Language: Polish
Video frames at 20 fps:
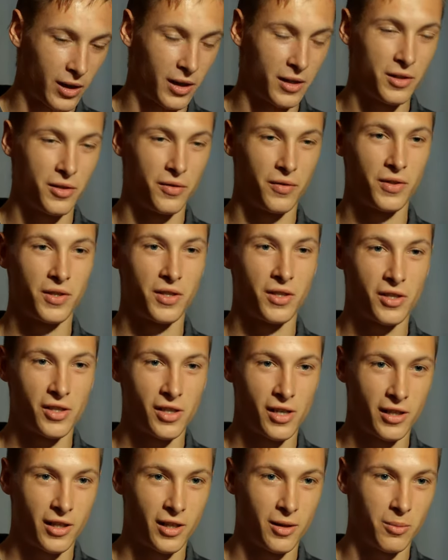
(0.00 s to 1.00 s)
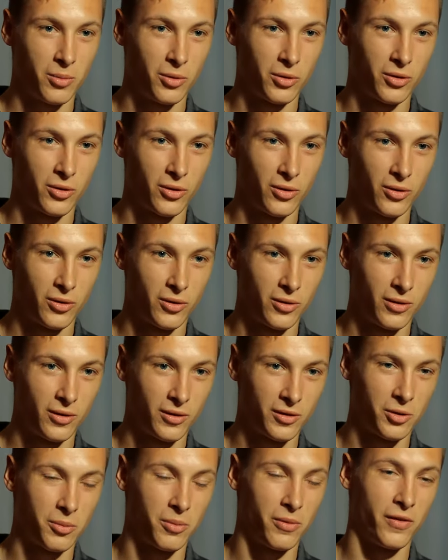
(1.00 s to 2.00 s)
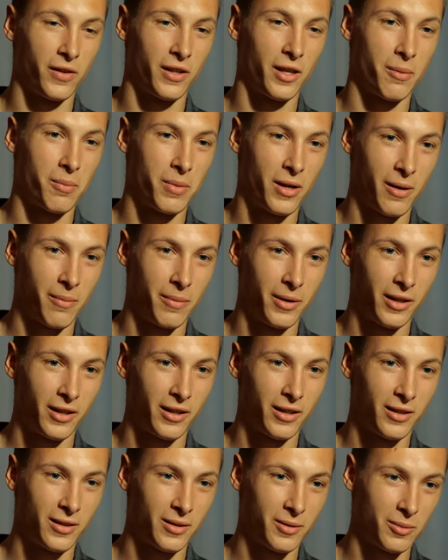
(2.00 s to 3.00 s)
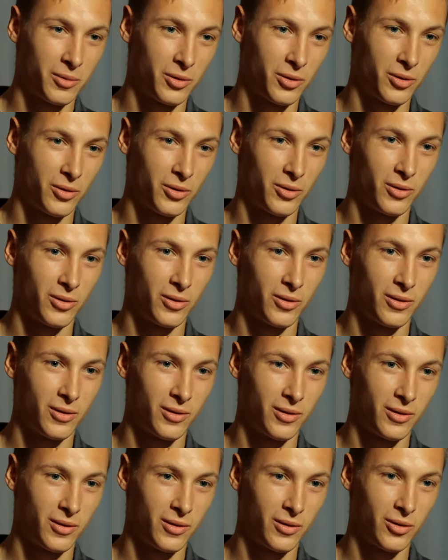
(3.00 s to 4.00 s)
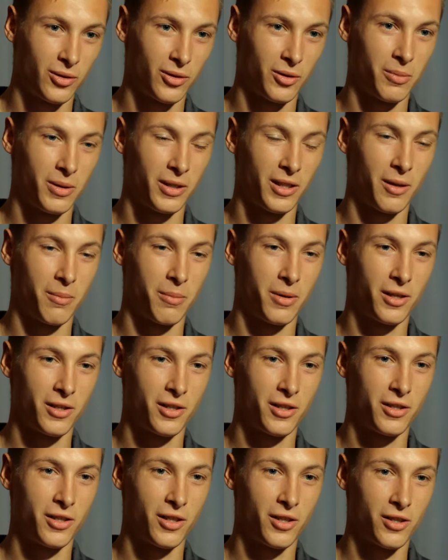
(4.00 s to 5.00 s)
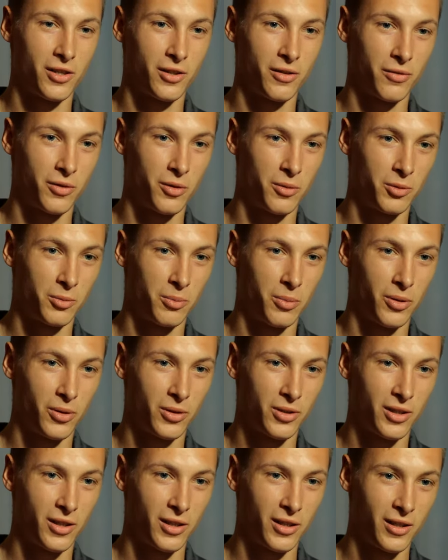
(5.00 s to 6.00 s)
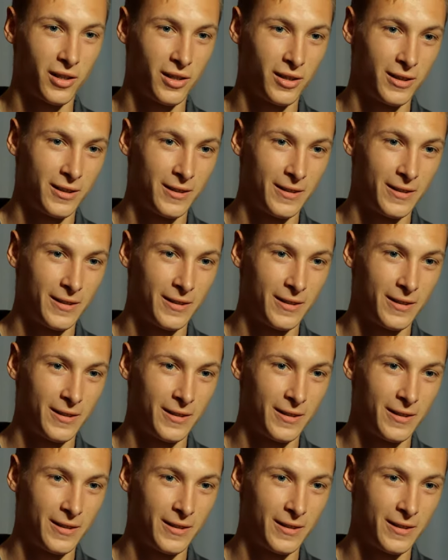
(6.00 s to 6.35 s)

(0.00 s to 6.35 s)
chęć zwyciężania, bo to zdobywania bramek, no to, to chyba najbardziej cieszy w tym sporcie.